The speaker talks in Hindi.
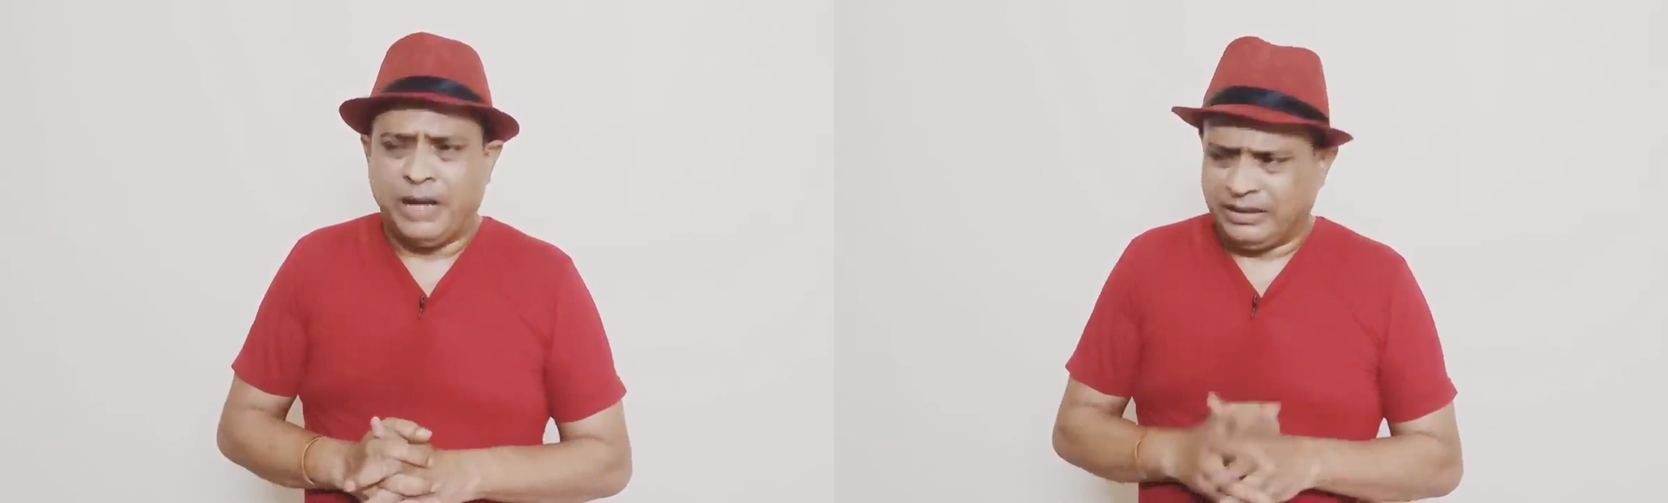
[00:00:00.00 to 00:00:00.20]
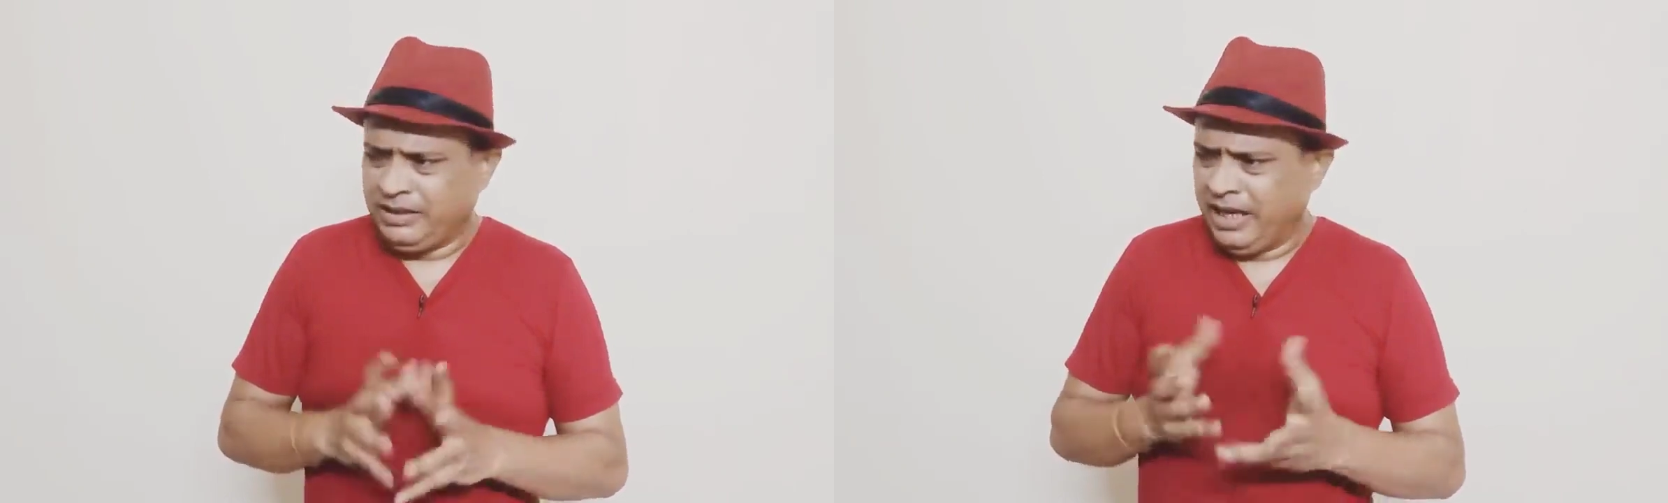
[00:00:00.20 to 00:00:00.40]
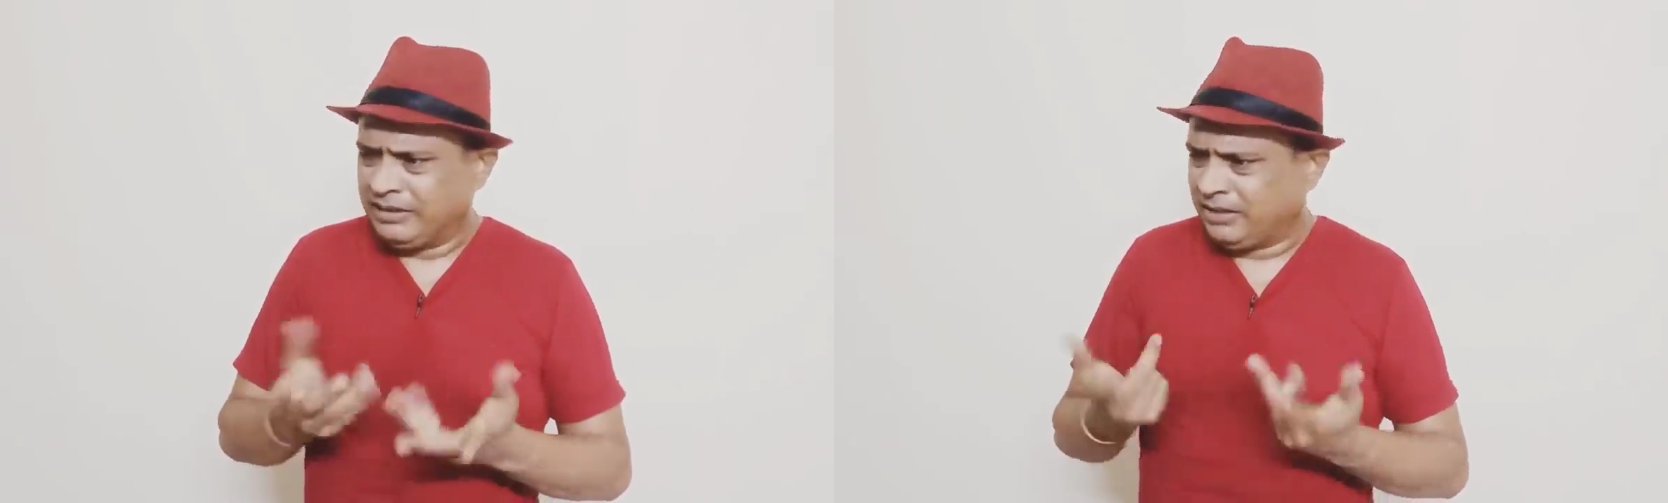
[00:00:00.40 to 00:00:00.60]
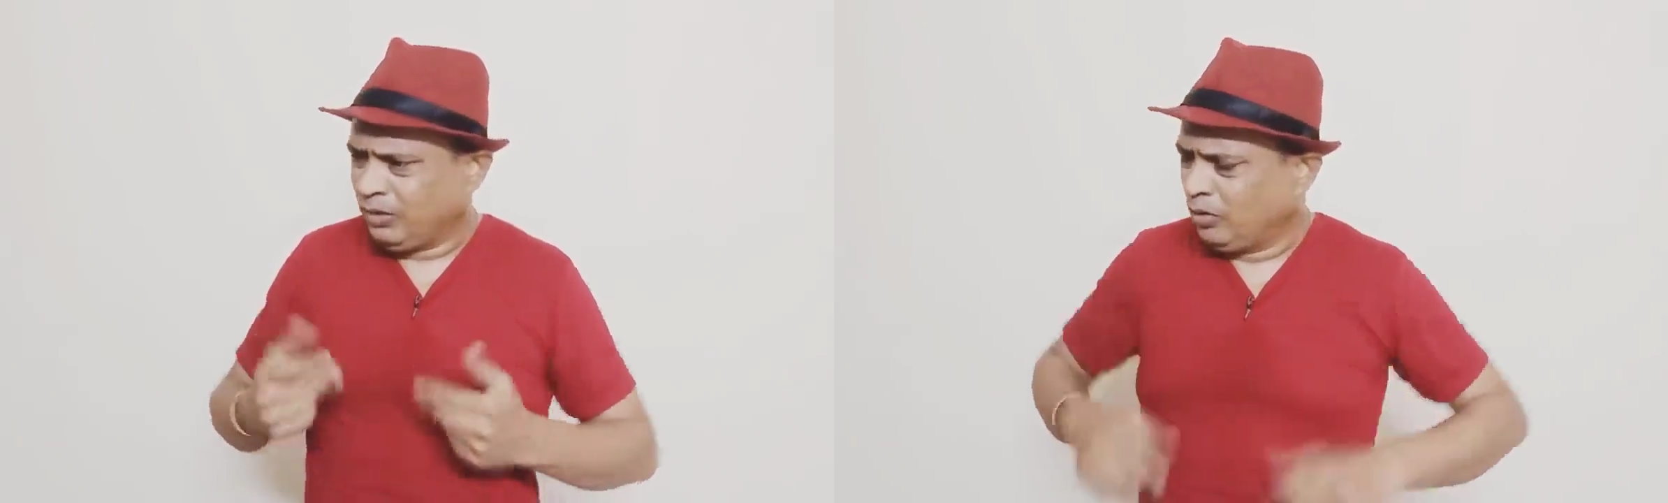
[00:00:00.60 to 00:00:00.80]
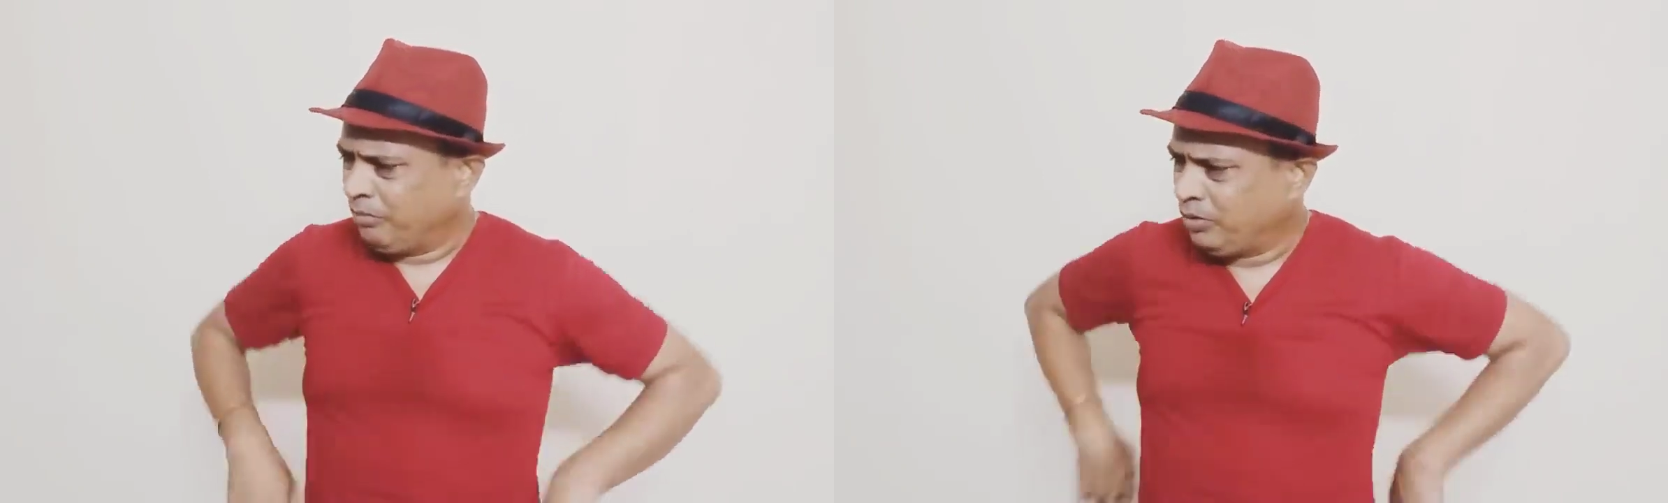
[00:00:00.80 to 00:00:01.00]
बाकी
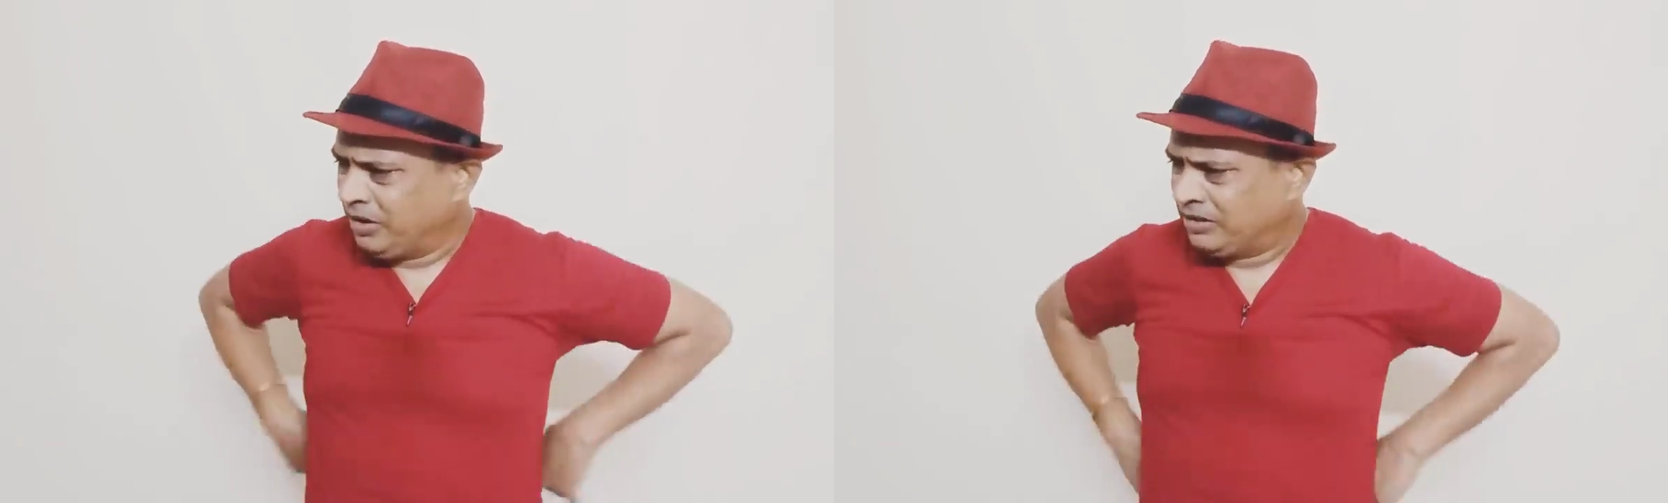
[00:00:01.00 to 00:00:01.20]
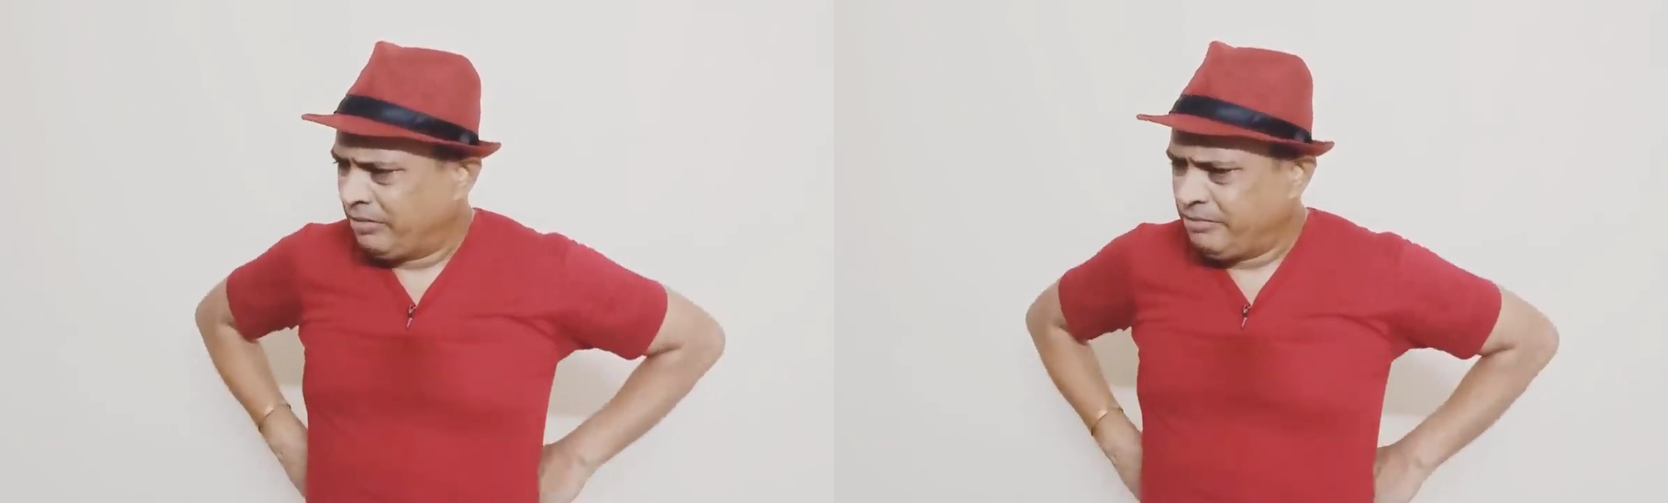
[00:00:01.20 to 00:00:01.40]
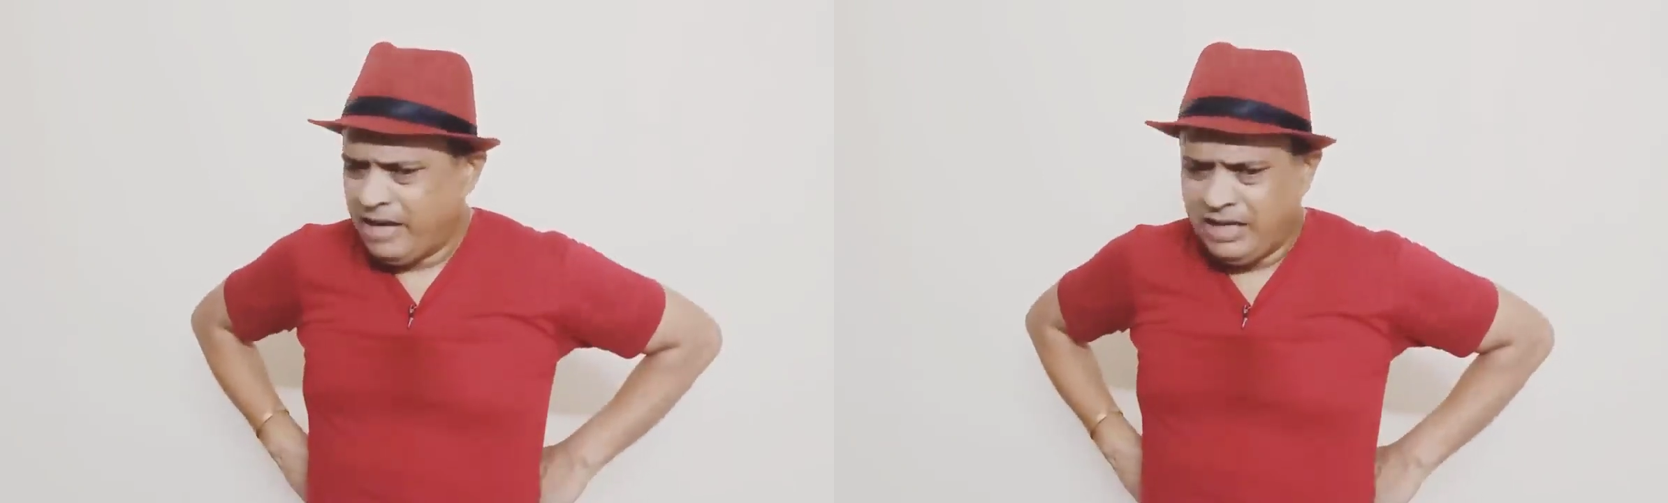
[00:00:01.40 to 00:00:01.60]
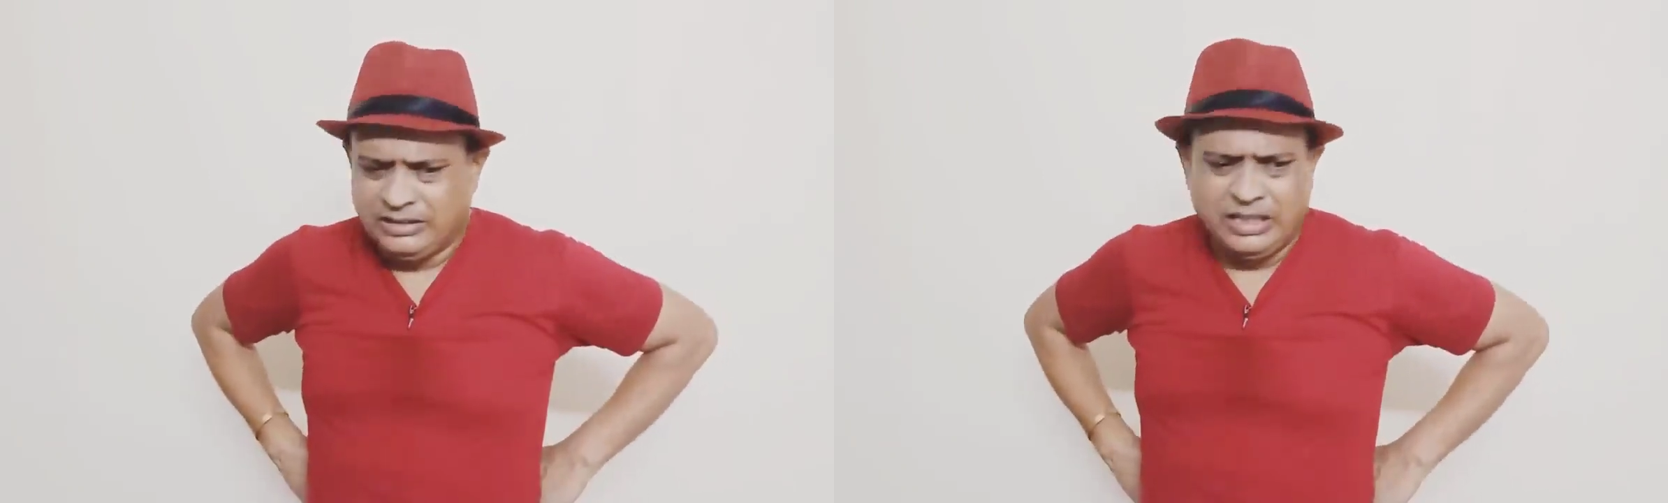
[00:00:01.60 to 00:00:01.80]
ऐसा तो हमको नहीं समझ में आया